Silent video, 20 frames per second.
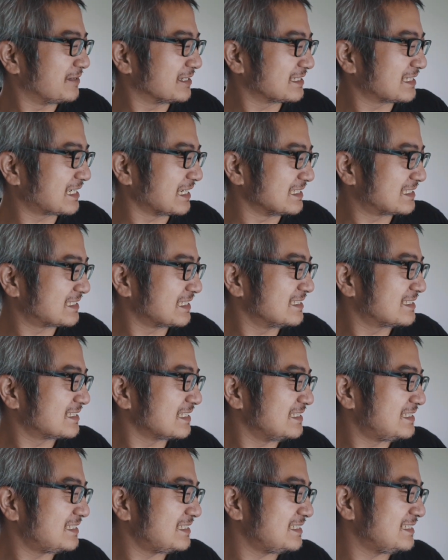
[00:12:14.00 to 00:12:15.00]
门给深
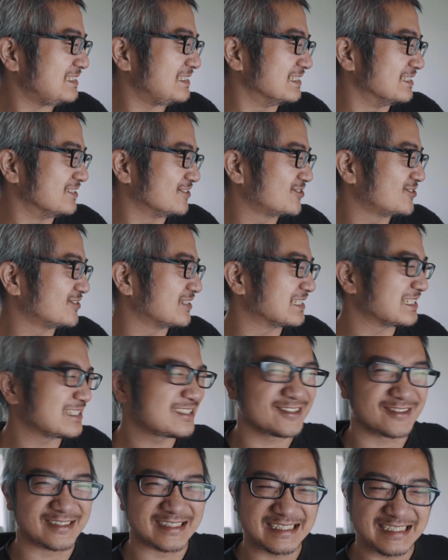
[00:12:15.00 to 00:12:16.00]
深吸引住了，那
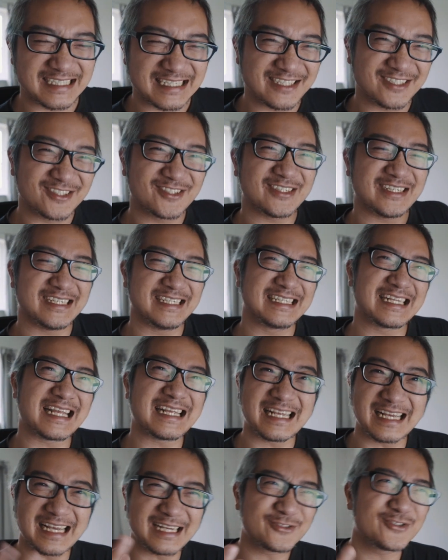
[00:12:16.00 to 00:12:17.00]
种的清脆，当
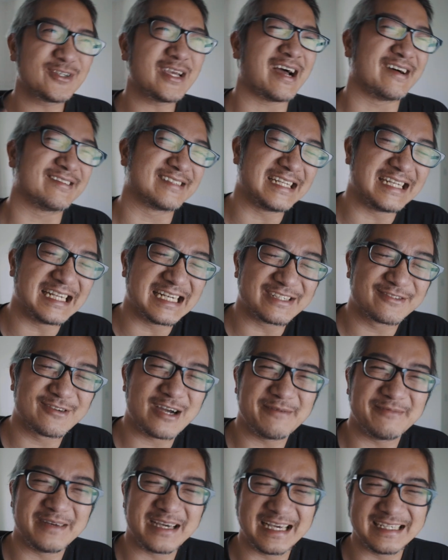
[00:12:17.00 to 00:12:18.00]
然最好听的
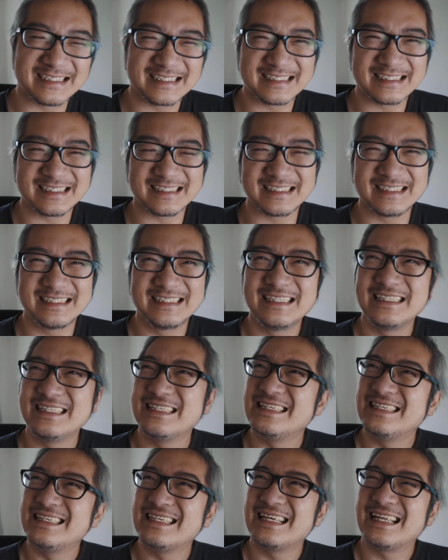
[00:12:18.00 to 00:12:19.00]
快门还是
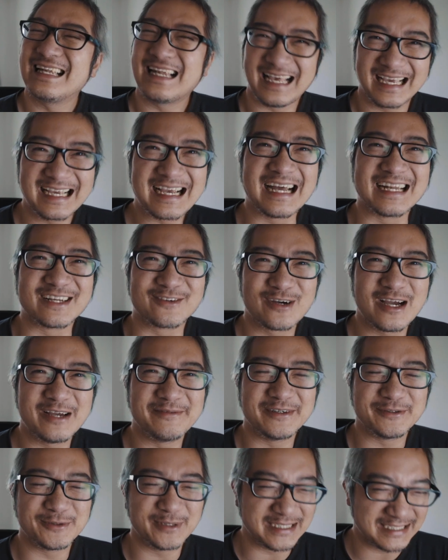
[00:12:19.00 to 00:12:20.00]
莱卡的快
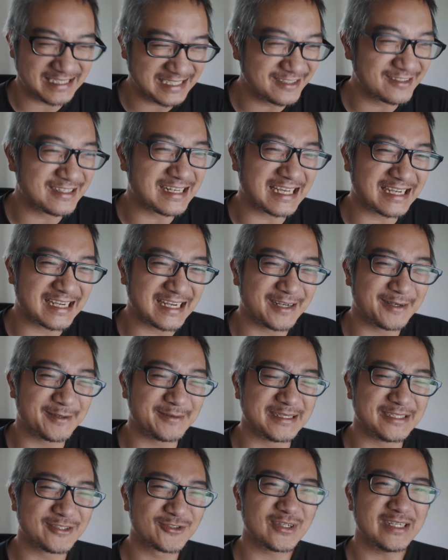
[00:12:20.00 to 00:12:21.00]
门，我也听过莱卡快
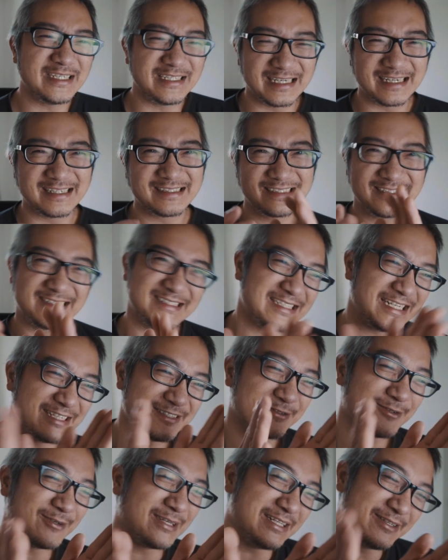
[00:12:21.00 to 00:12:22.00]
门。所以
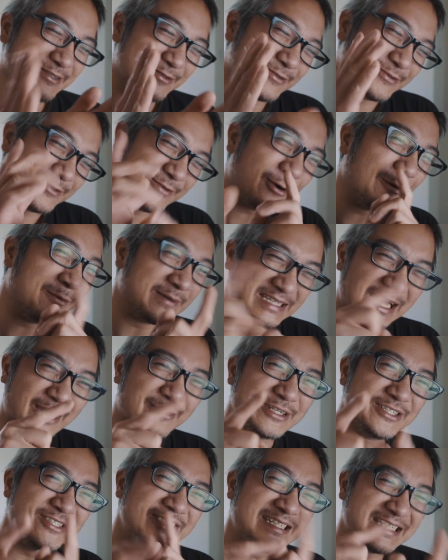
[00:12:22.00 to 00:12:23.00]
先回我们倒
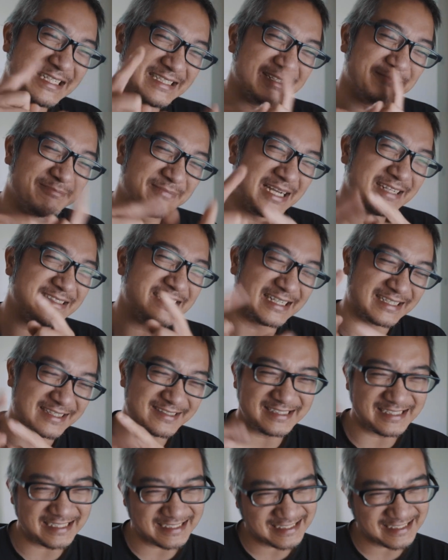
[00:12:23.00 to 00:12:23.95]
回去点，不要讲到